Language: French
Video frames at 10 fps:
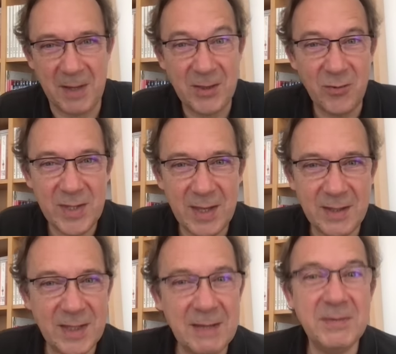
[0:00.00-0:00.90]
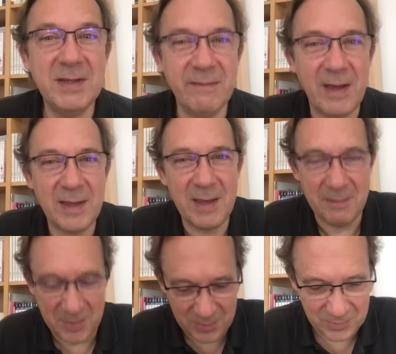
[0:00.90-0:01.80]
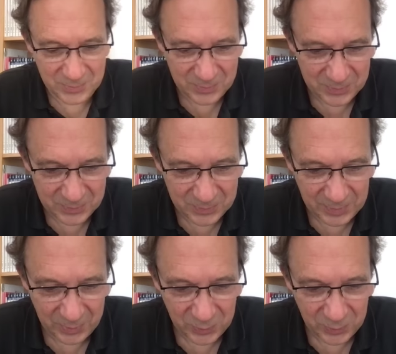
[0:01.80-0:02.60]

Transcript: Maintenant, il y a, des petites variables euh,